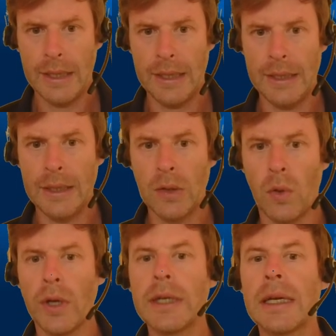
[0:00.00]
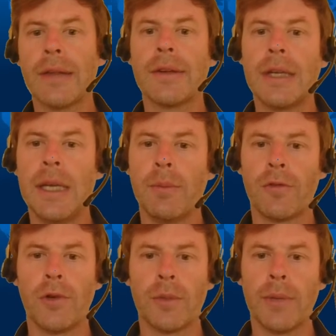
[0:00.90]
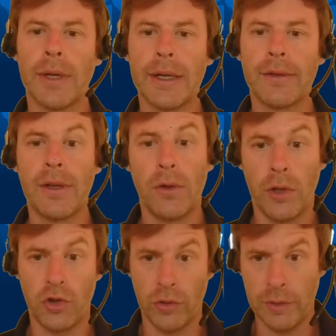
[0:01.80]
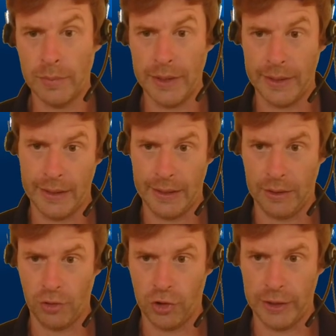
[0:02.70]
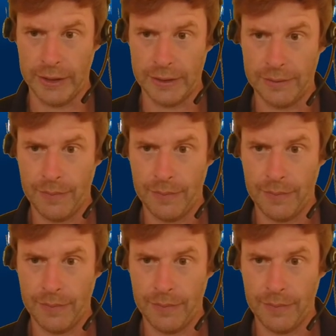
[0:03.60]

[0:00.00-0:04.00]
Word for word: In euren Klassenteams wurden bereits die neuen Stundenpläne eingestellt.